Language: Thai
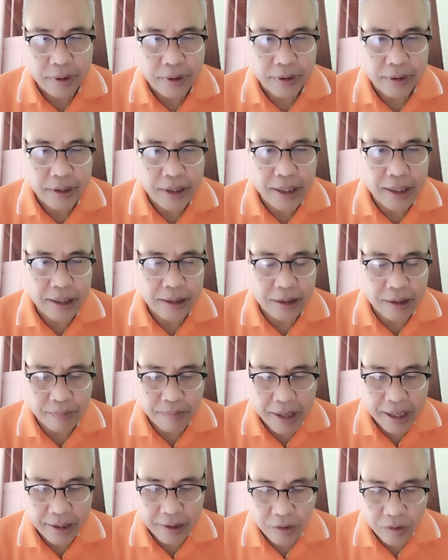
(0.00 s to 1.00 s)
ในรัฐ
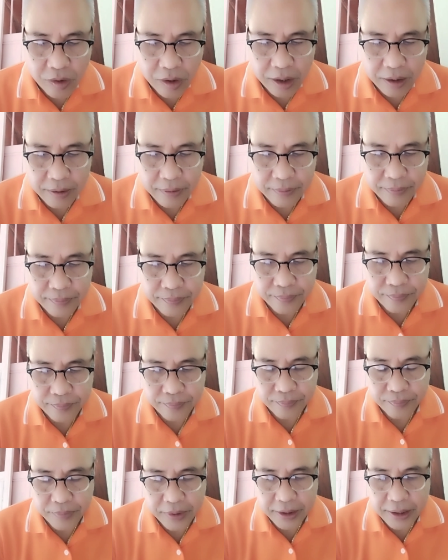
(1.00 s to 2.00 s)
บาลก่อน
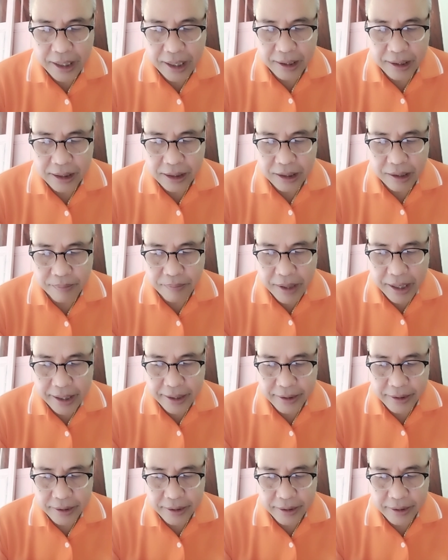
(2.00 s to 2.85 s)
มาตั้งรัฐบาล